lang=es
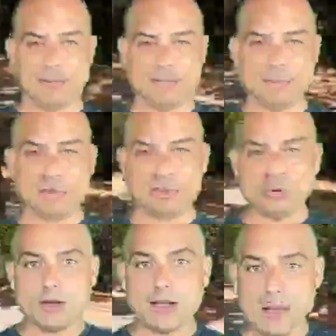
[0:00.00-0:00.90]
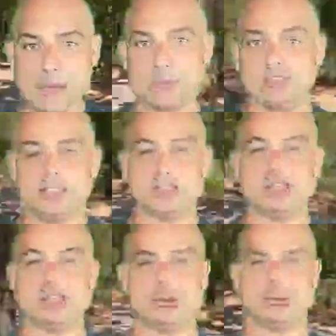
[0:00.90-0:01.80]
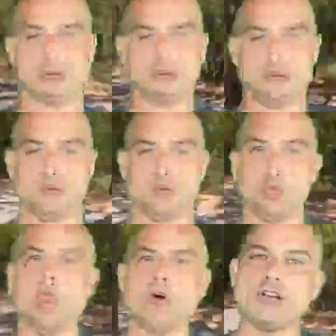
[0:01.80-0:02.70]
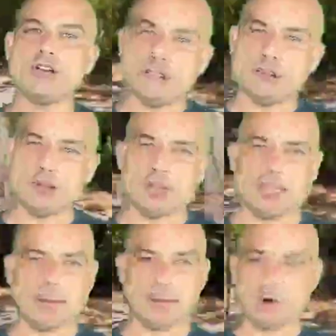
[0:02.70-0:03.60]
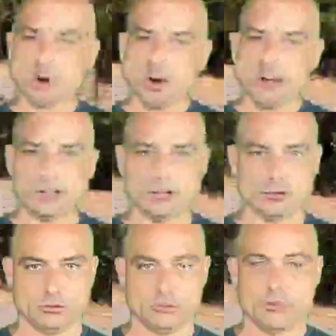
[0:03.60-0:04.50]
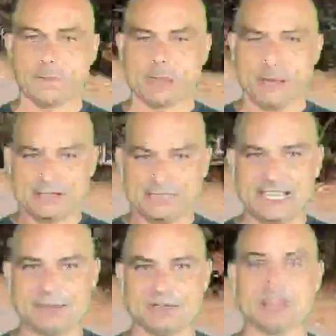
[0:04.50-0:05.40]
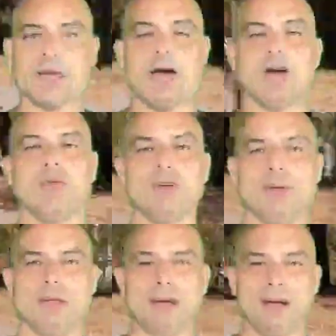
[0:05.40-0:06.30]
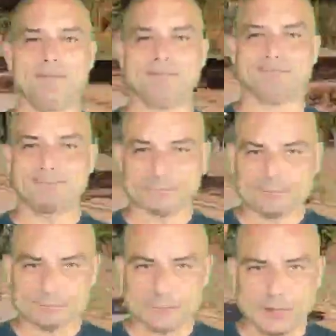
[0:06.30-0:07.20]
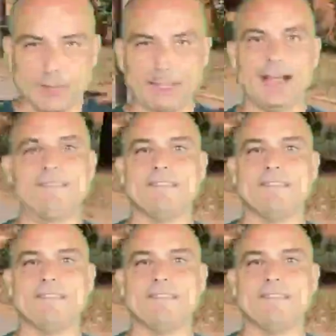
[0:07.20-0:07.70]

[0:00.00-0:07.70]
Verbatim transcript: Hemos hecho un cambio de sentido. Un poquito lento quizá, pero correcto. Seguimos hacia abajo. Muy bien, va. Venga.